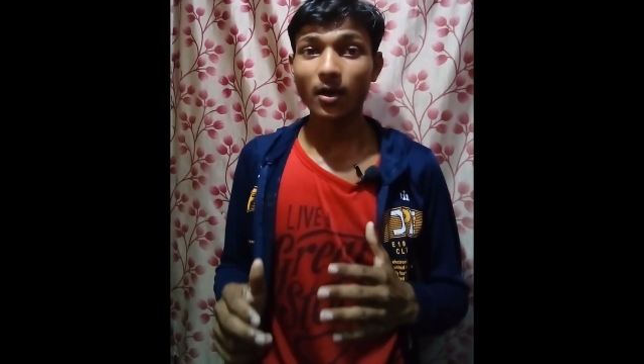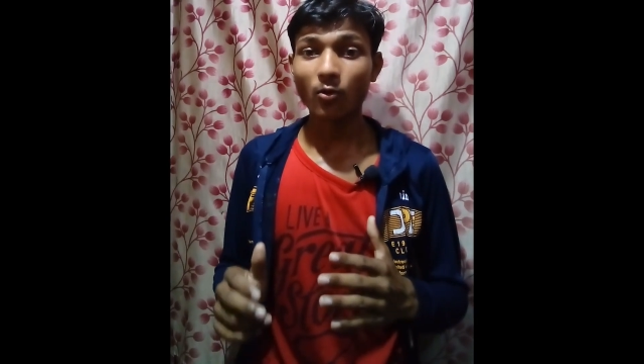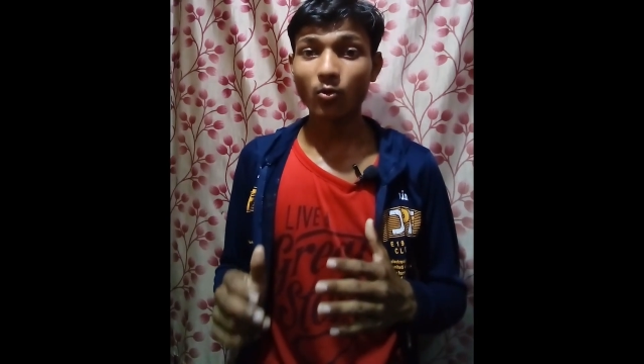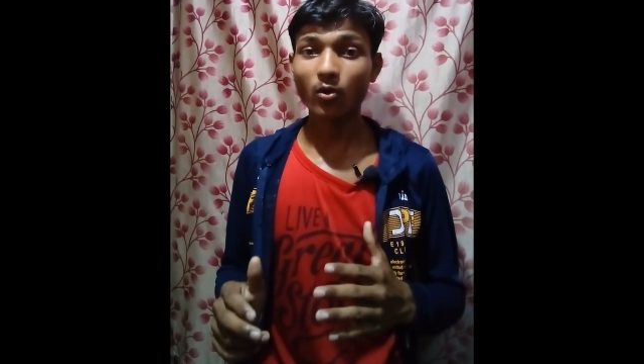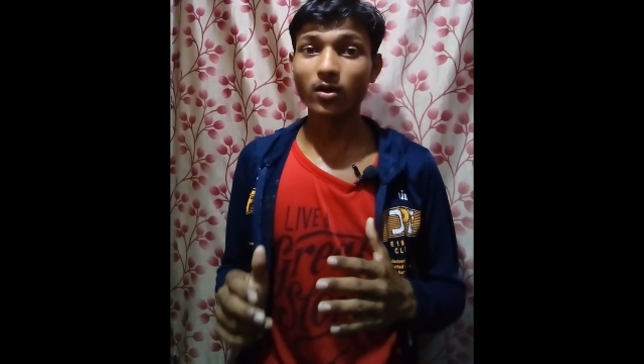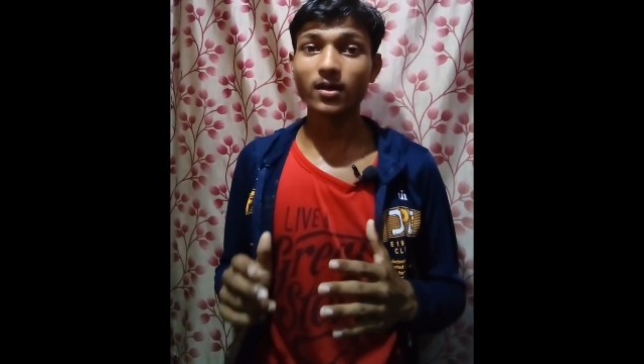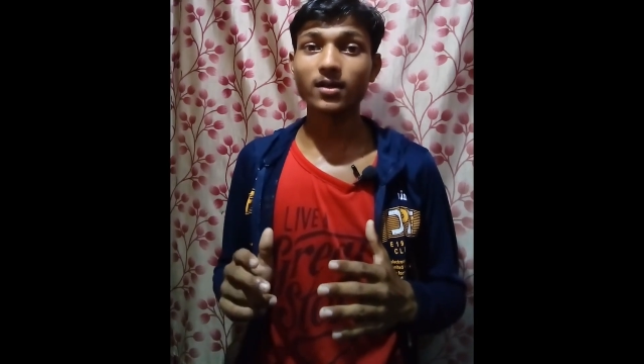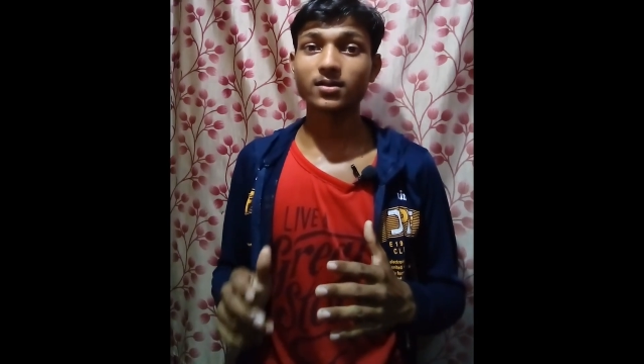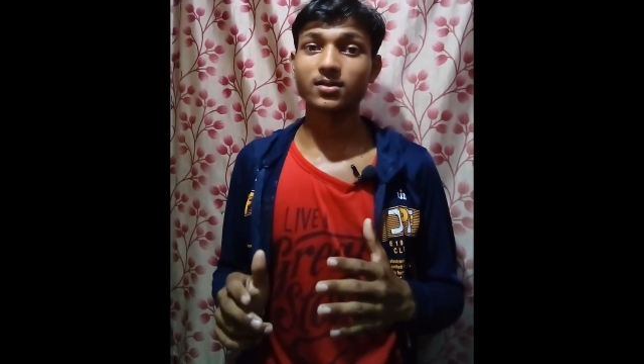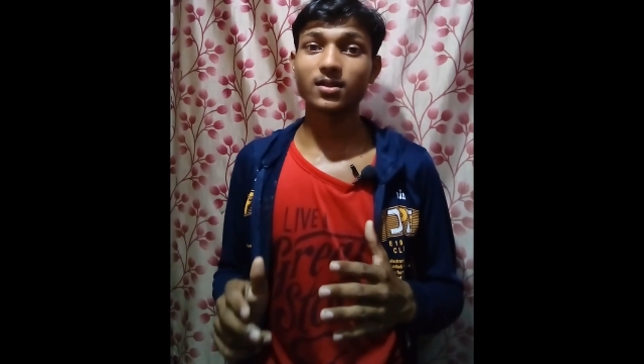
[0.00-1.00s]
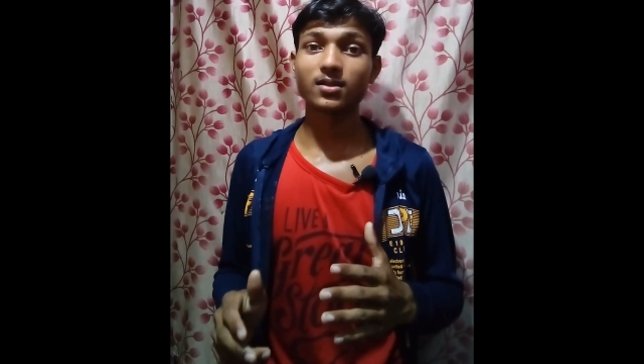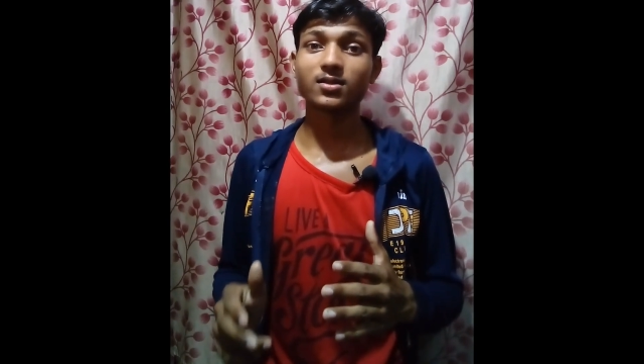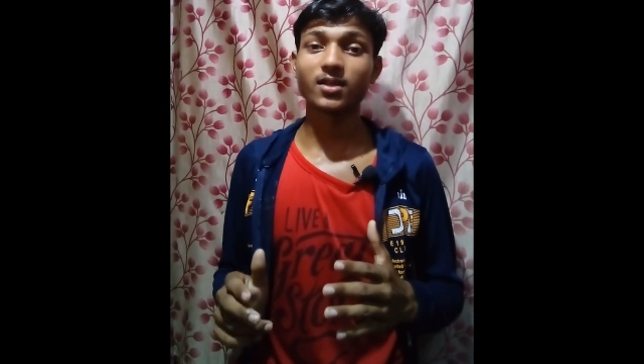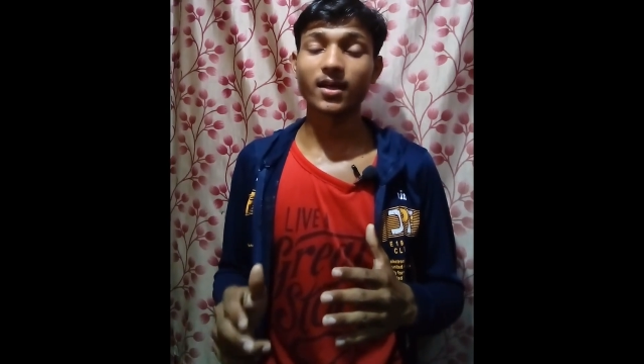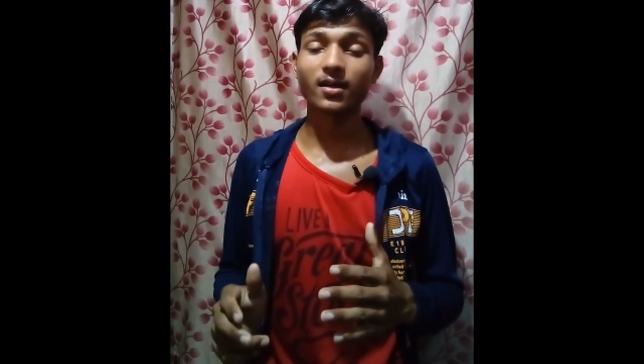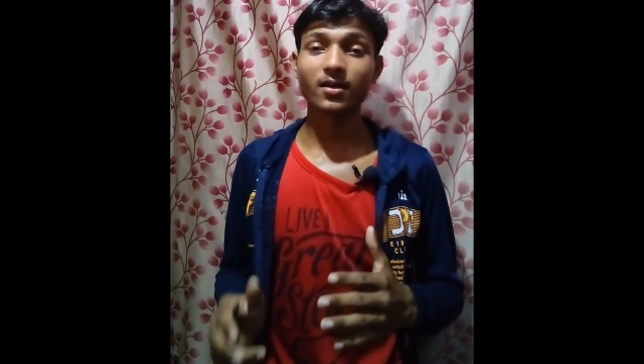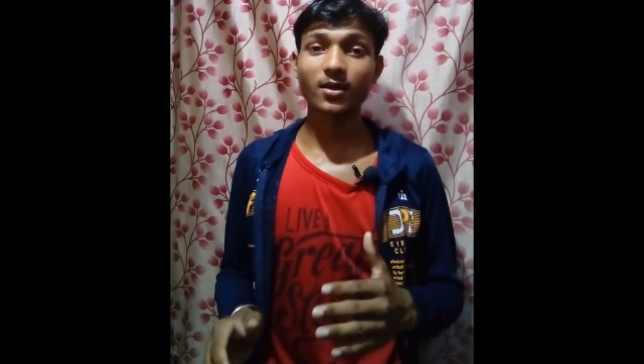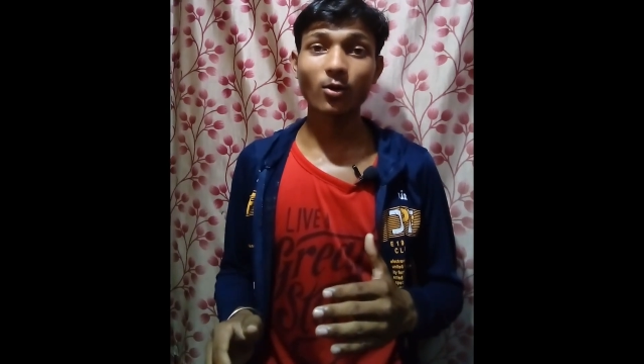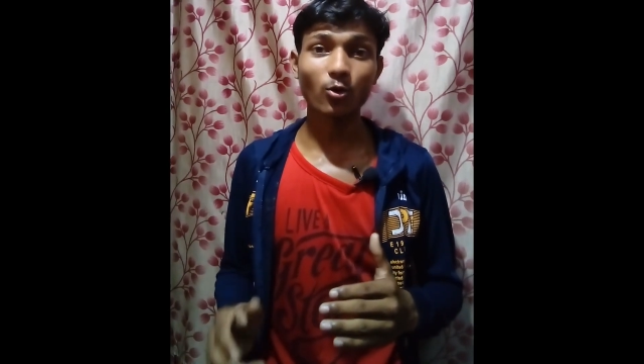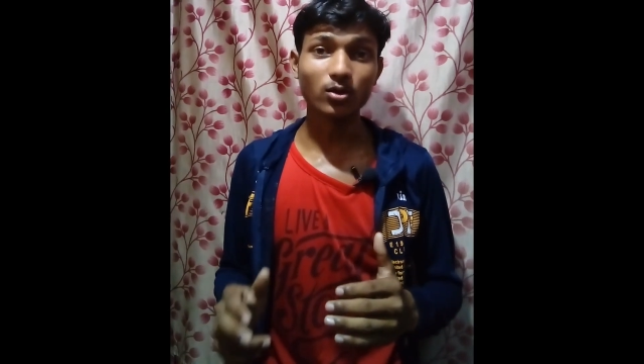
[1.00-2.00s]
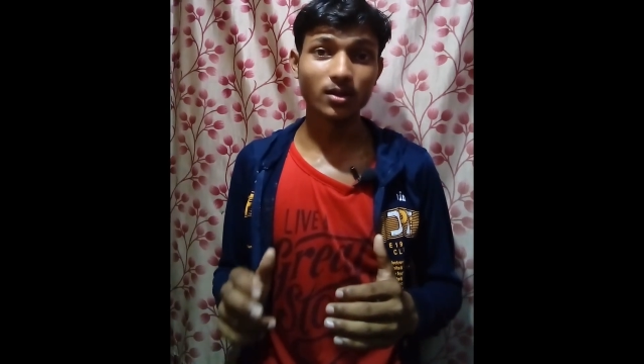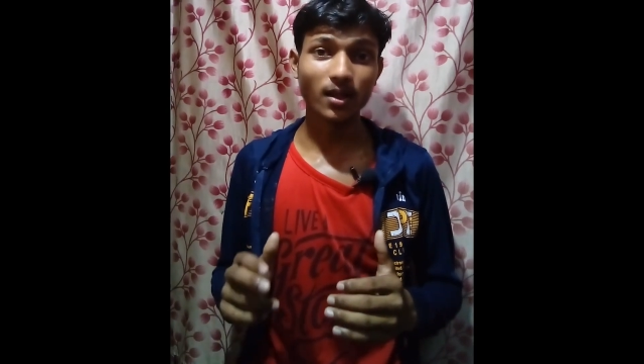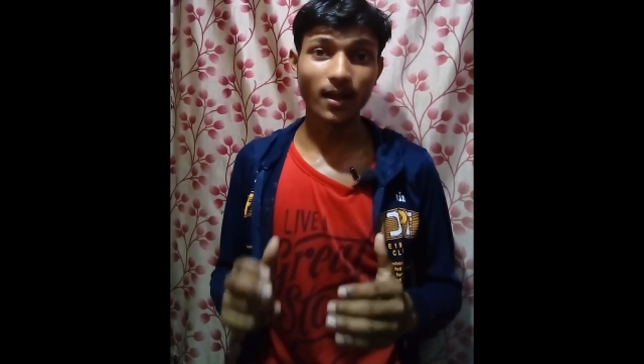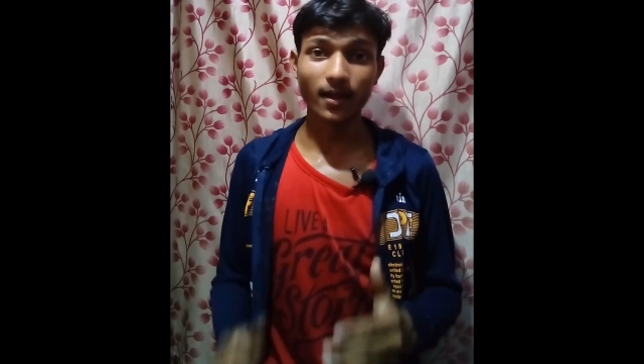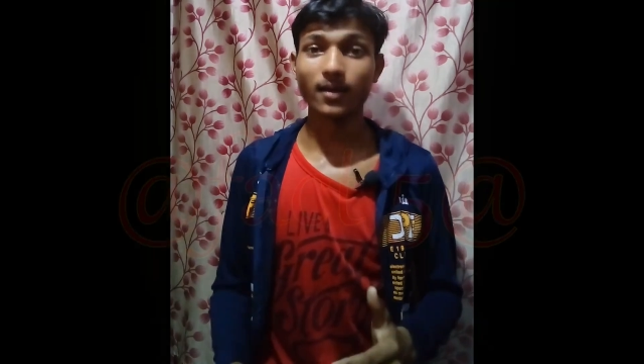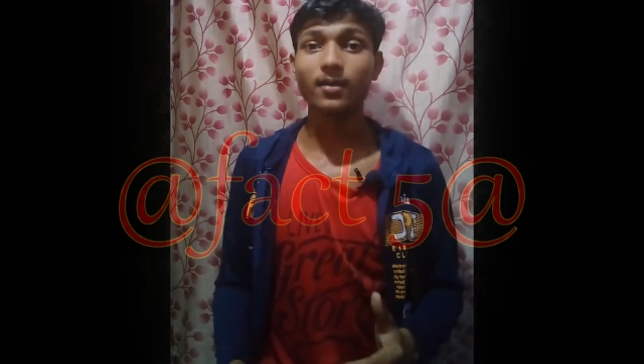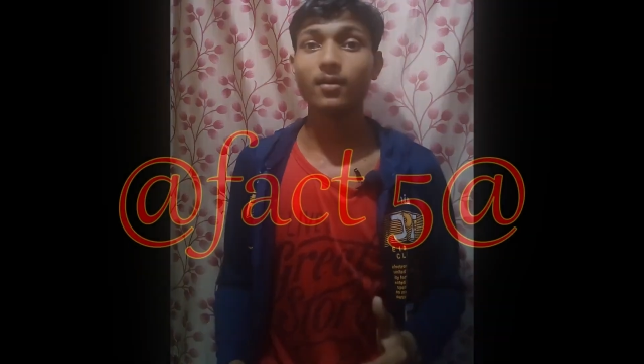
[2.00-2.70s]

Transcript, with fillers: वो इकसठ सेकंड के होते हैं